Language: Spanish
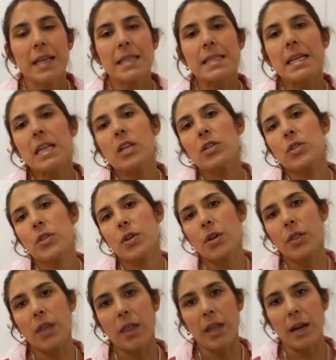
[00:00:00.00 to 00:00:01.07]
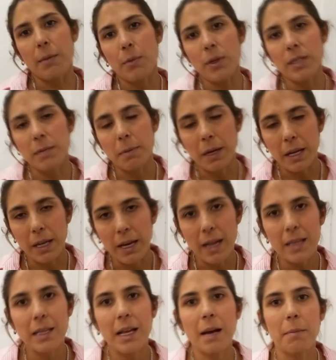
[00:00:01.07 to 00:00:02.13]
Sí, nosotros desde la
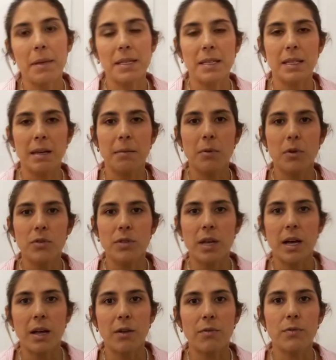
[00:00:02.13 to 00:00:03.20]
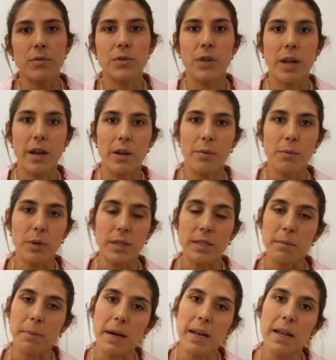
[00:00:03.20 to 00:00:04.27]
municipalidad capacitamos a los funcionarios
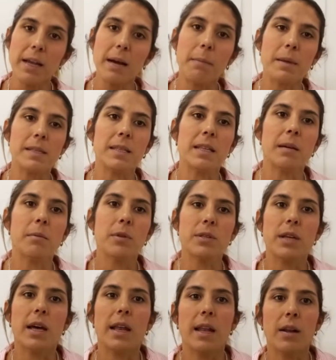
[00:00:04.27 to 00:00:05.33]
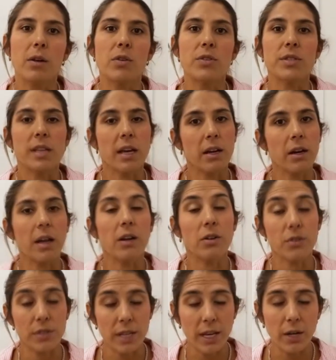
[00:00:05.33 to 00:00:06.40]
municipales, capacitamos al, al
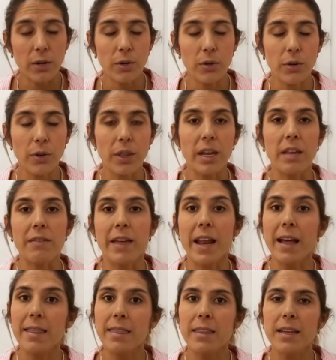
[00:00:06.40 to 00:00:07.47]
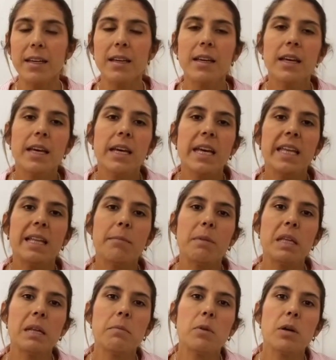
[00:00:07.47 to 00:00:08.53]
Consejo Deliberante y
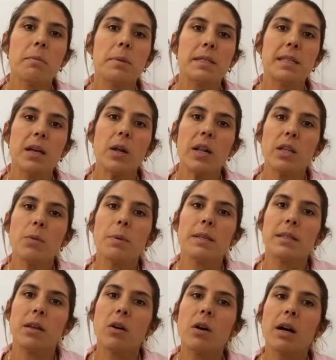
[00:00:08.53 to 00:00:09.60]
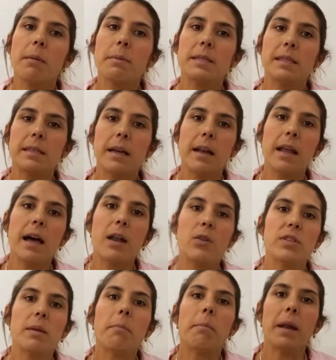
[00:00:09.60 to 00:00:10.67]
también hemos empezado el año pasado a capacitar a
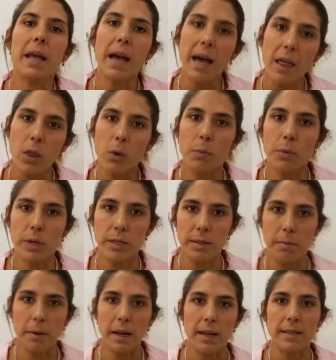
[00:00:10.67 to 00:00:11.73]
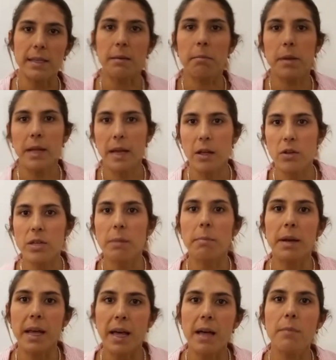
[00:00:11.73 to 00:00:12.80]
los empleados municipales, empleados y
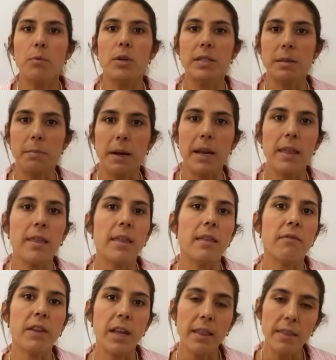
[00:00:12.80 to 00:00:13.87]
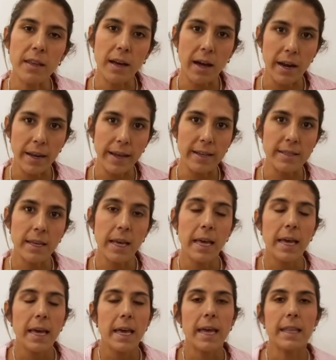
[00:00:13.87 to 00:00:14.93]
empleadas municipales de diferentes áreas.
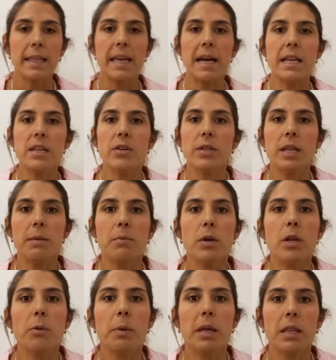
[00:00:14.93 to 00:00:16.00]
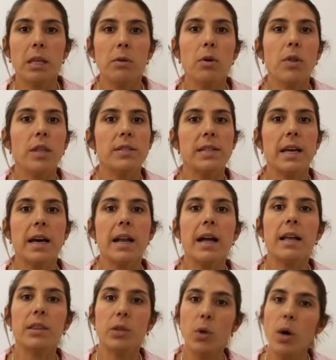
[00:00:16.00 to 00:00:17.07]
Este año tenemos el objetivo de llegar
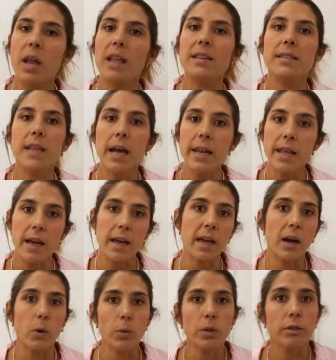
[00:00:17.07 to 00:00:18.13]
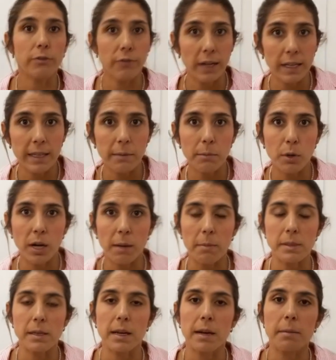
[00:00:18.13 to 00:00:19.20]
a todas las áreas que aún nos faltan por
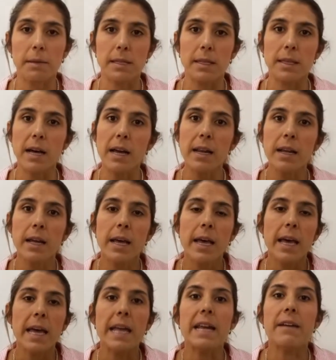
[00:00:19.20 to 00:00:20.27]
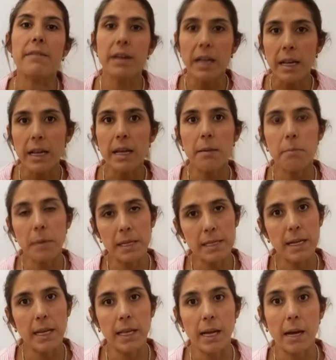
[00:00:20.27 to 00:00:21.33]
capacitar. En abril
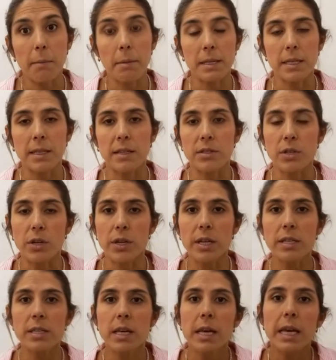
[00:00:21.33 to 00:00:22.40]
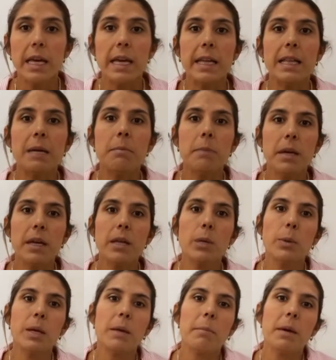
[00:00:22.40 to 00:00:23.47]
empiezan estas capacitaciones y también
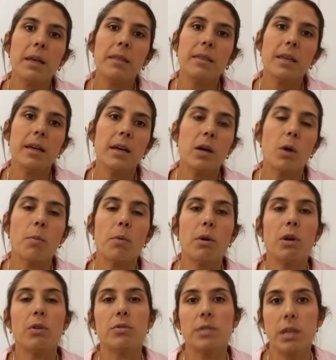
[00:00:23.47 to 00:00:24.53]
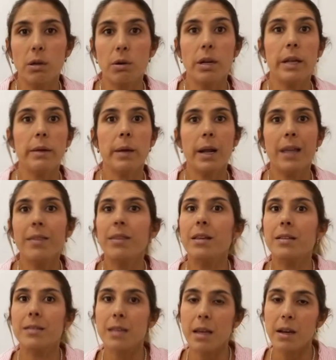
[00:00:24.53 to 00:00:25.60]
obviamente como el Consejo de
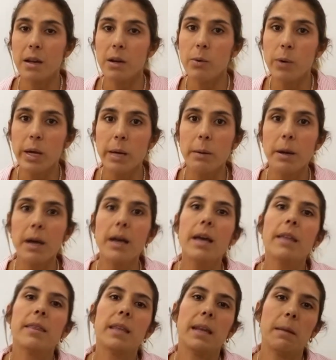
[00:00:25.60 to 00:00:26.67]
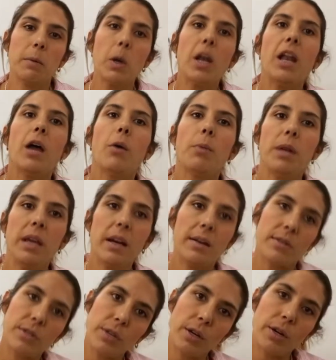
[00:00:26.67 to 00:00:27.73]
Liderantes se renueva, tenemos la
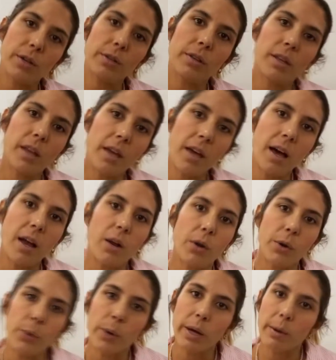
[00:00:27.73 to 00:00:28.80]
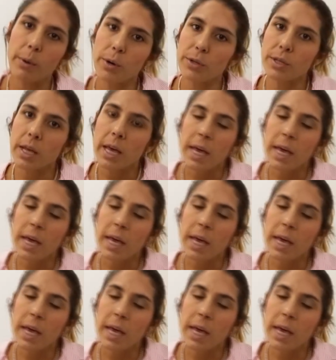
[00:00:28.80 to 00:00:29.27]
obligación de a los nuevos